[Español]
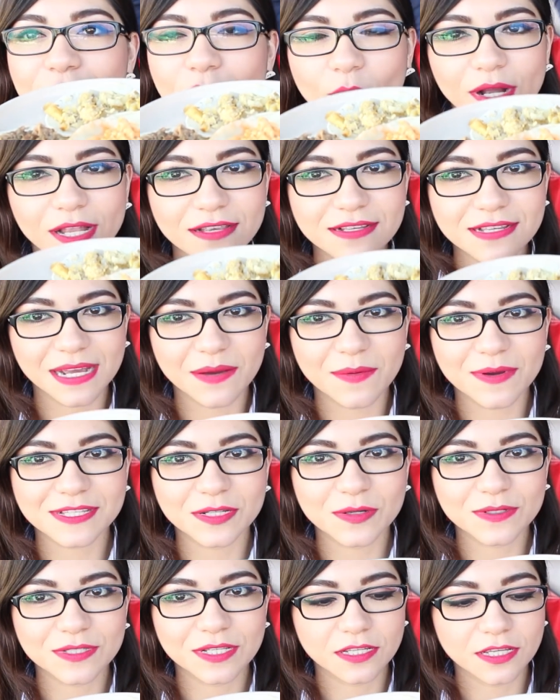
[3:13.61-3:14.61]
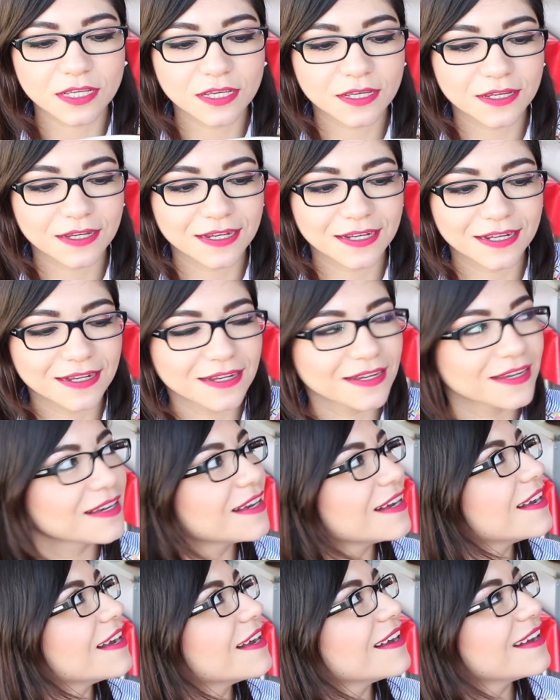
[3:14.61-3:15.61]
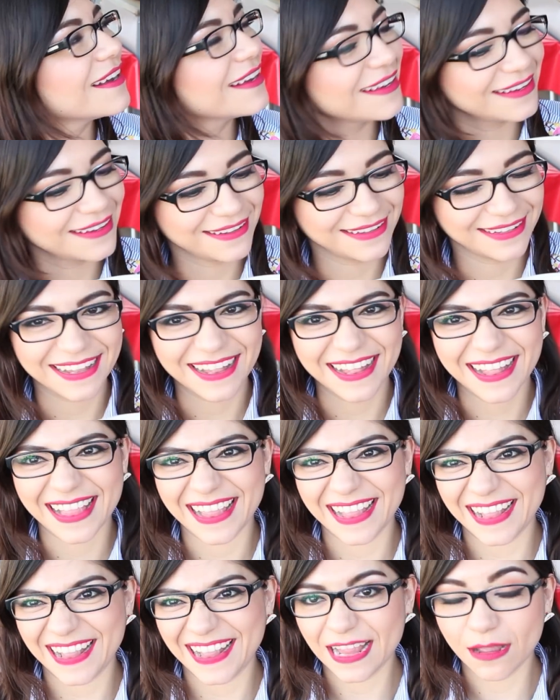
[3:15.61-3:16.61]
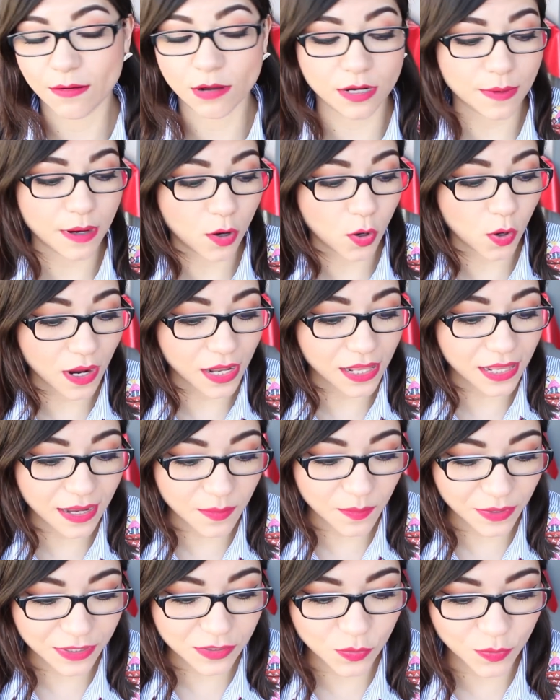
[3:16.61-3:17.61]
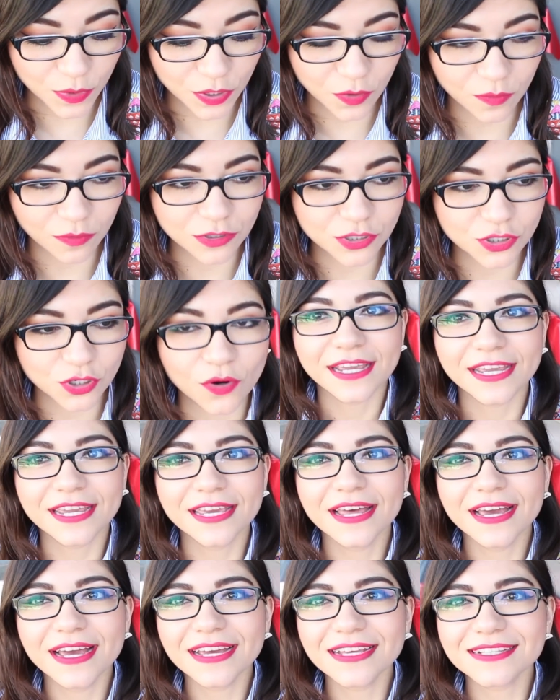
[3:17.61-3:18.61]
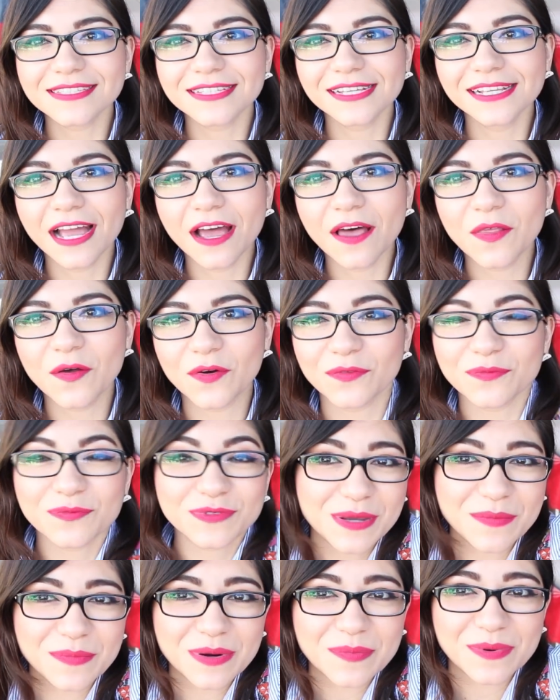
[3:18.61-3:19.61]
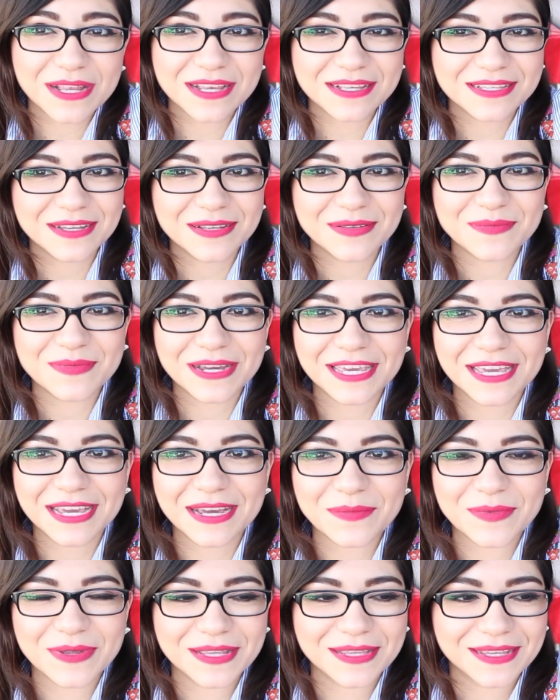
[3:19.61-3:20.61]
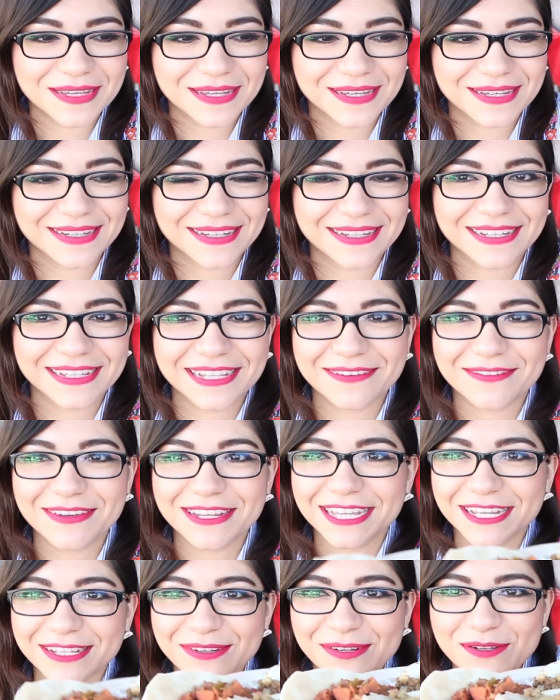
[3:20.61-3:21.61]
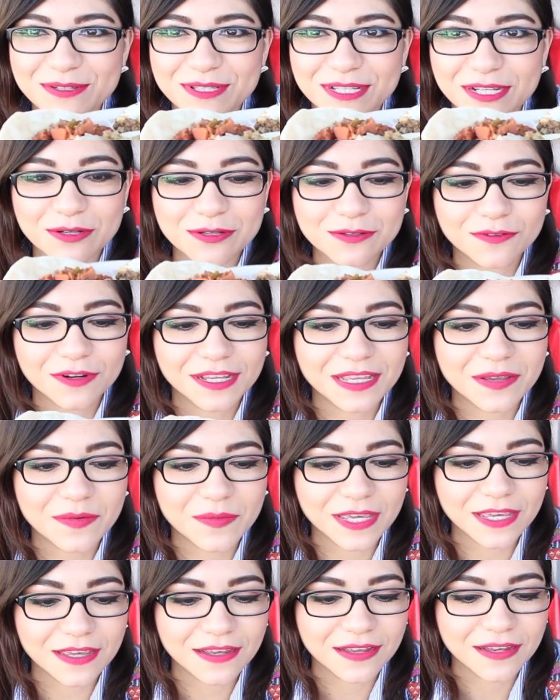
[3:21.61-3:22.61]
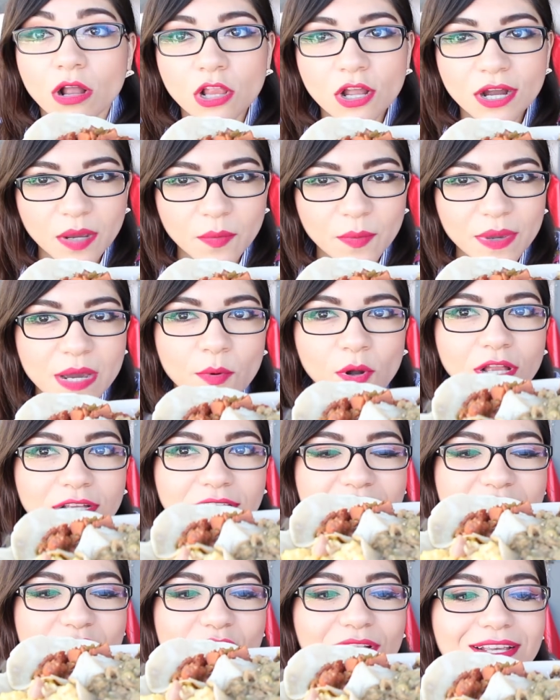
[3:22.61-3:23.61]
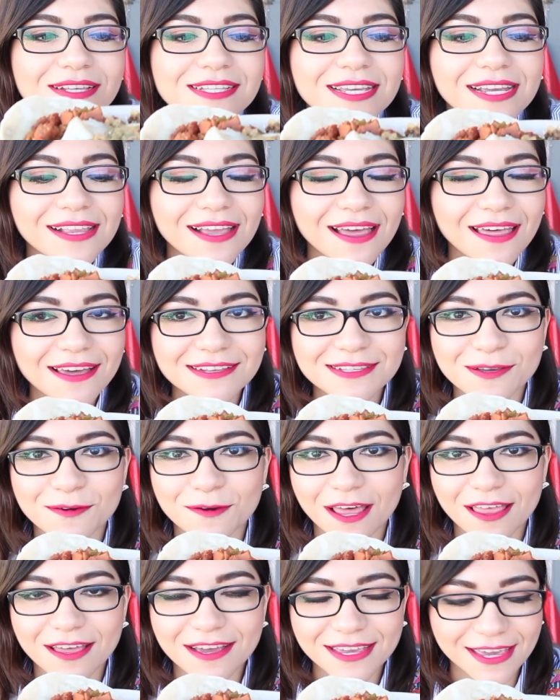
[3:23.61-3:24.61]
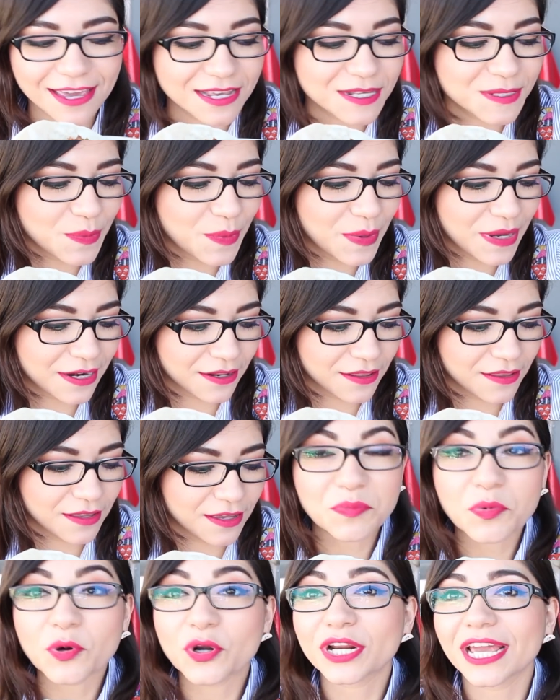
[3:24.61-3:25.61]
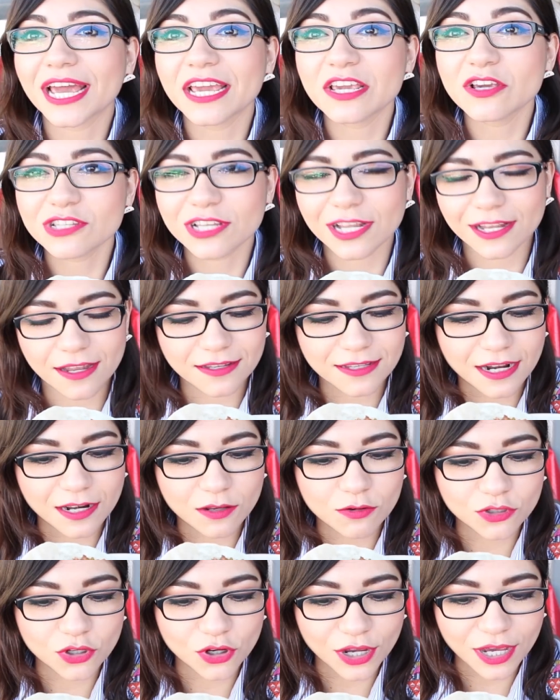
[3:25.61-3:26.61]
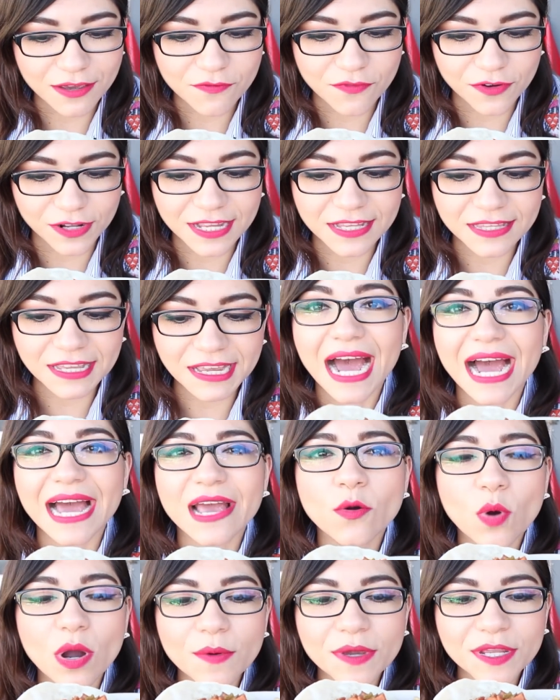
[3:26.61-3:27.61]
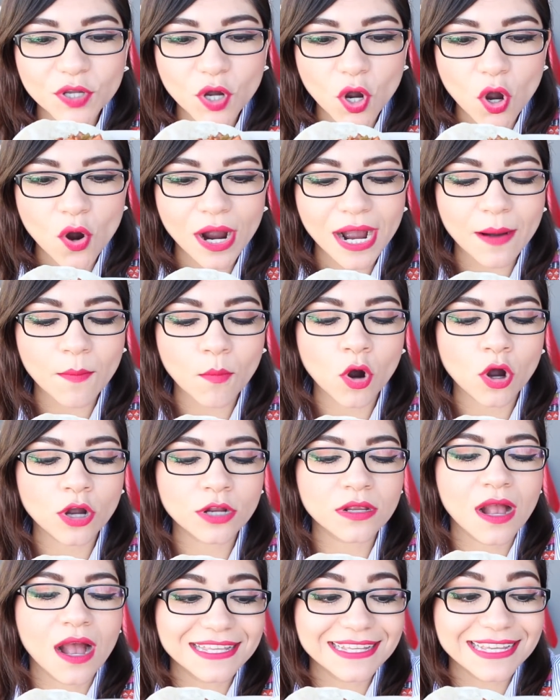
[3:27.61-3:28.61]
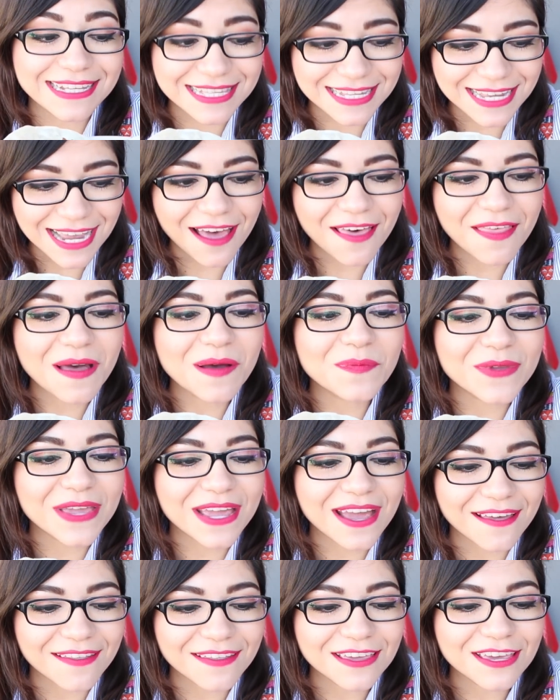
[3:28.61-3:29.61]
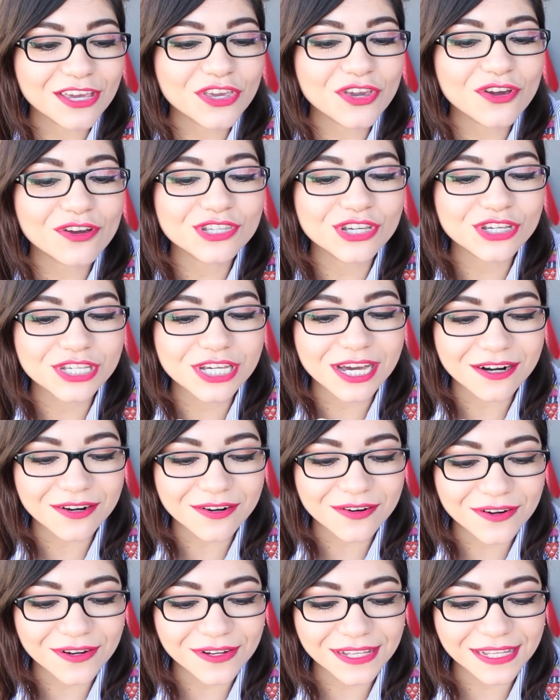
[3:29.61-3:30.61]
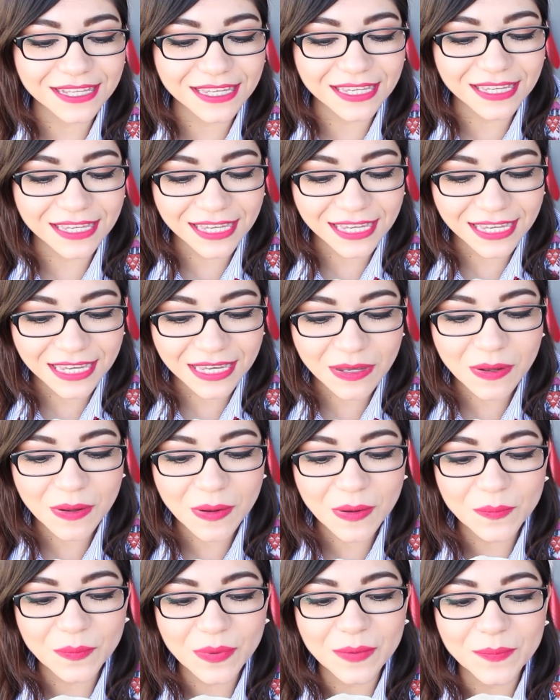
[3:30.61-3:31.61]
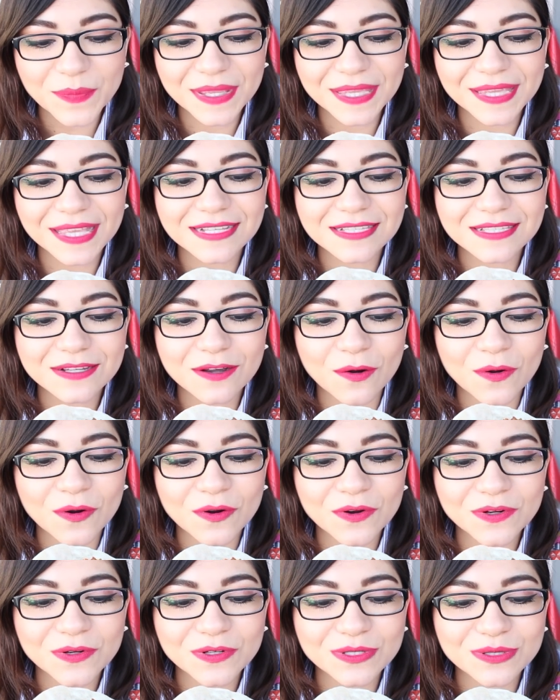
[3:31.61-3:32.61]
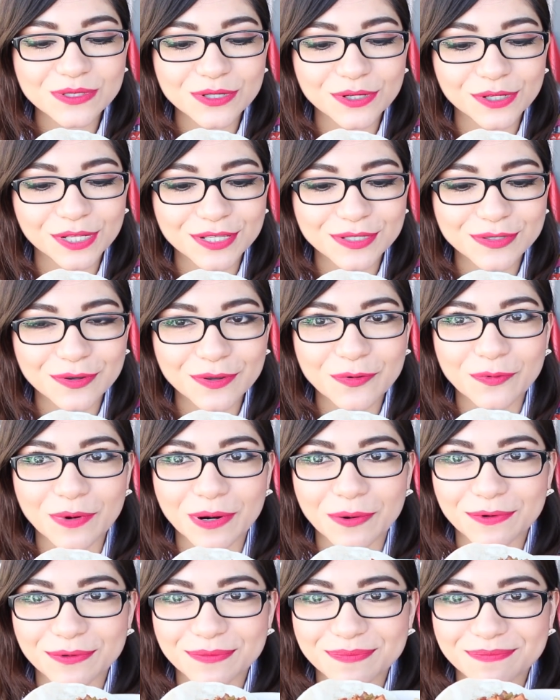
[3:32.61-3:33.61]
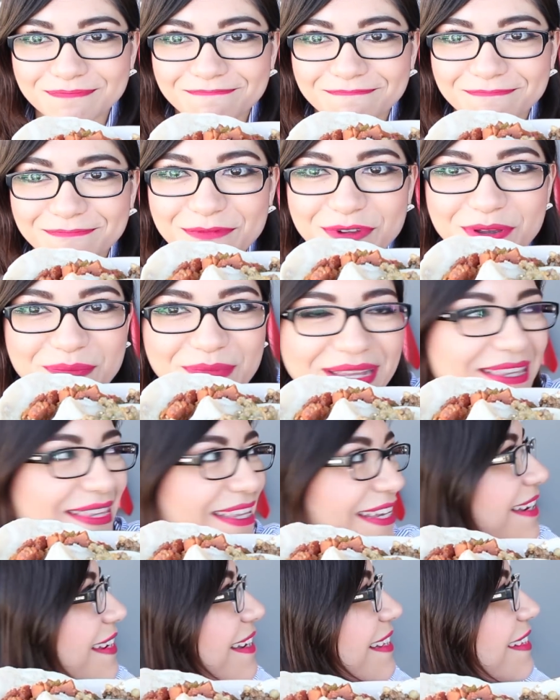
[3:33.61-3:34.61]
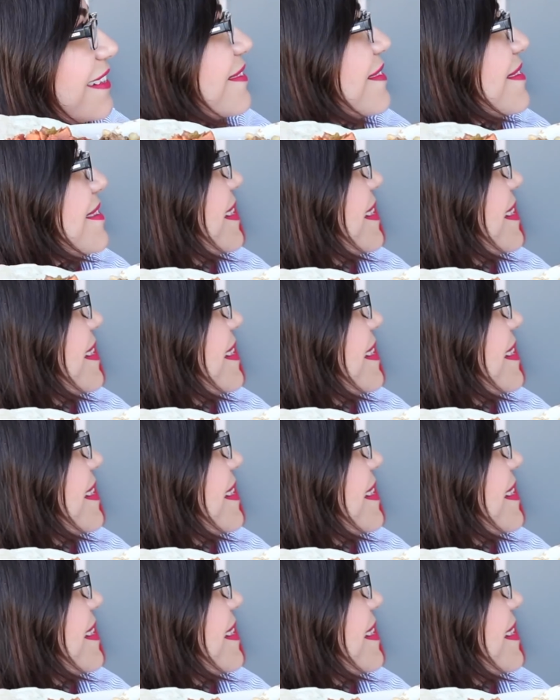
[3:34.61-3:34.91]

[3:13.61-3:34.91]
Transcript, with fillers: ¿Cuál es el que más te gusta a ti? Baracoa. La barbacoa la han presumido mucho. Y de este lado siempre aparecen mágicamente levitando los tacos frente a mí. Lo que me llamó la atención es que la de cebrada aquí es verde, porque ellos querían darle un toque diferente. Hay huevito con jamón, discada, picadillo, chicharrón y papitas con chorizo y huevo. Lo inventé, no